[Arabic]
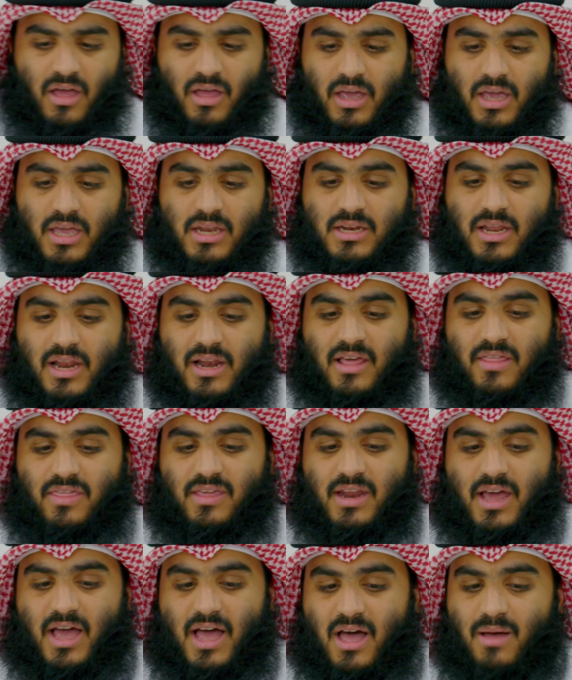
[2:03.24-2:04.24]
ان
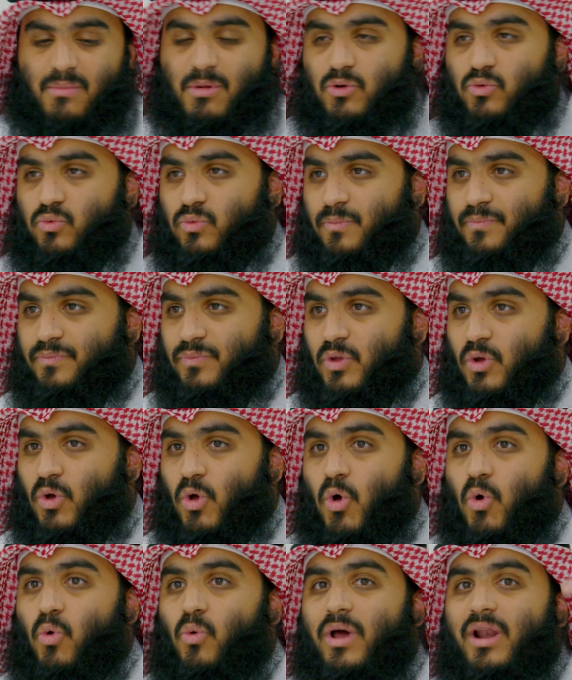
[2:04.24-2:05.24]
الذين امنوا
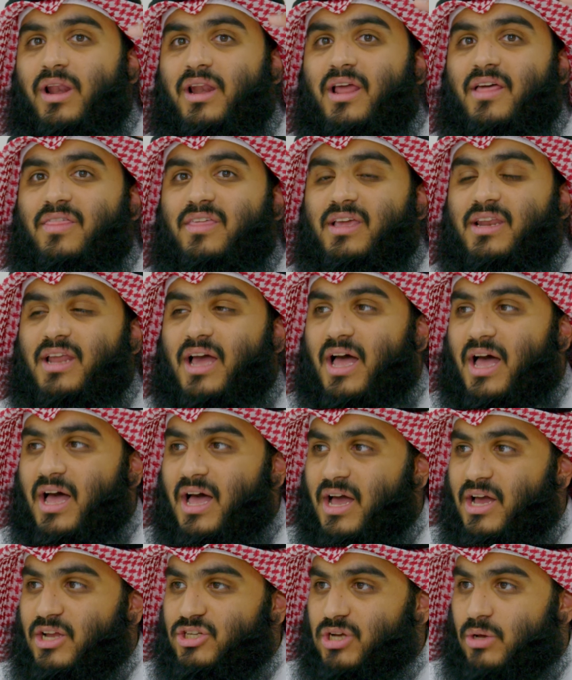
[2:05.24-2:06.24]
والذين
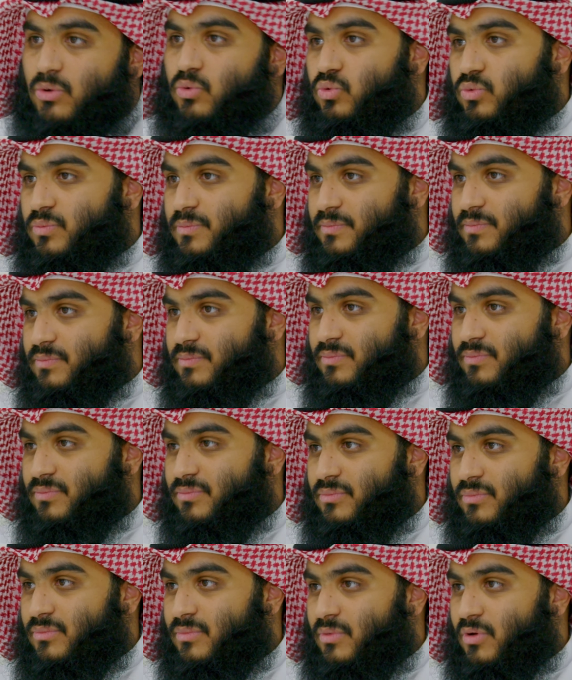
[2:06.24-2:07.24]
هاجروا
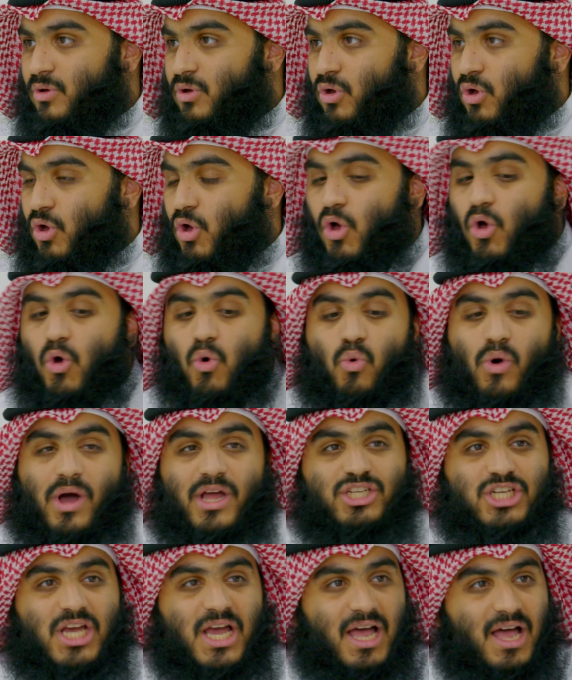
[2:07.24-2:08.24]

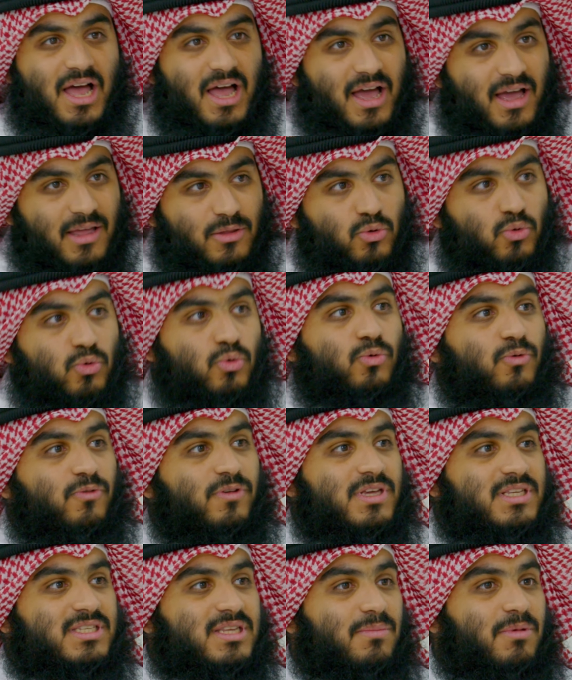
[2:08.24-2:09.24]
وجاهدوا
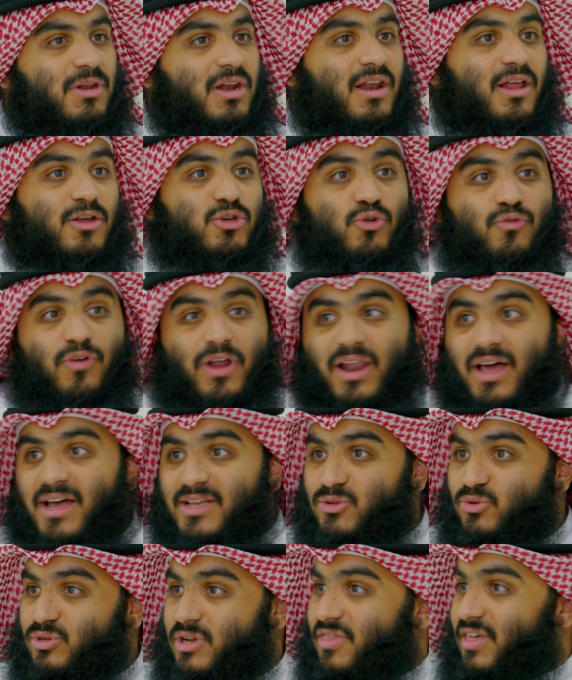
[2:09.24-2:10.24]
في سبيل الله شوف الله
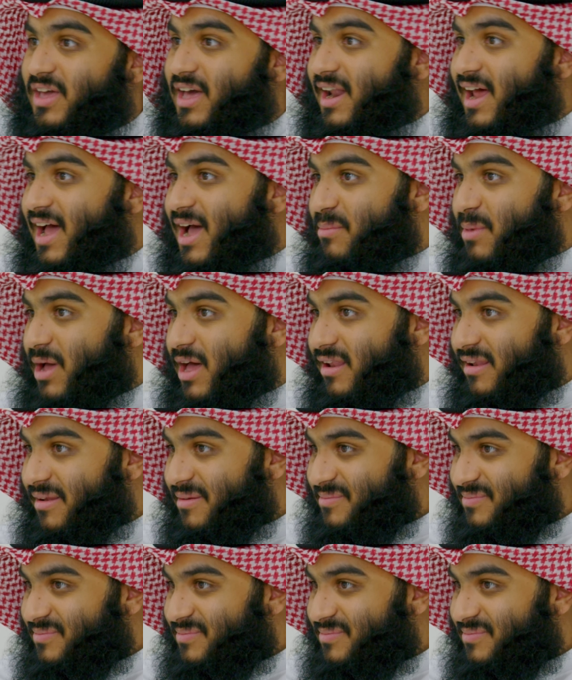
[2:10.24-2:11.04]
عز وجل ذكر اعمال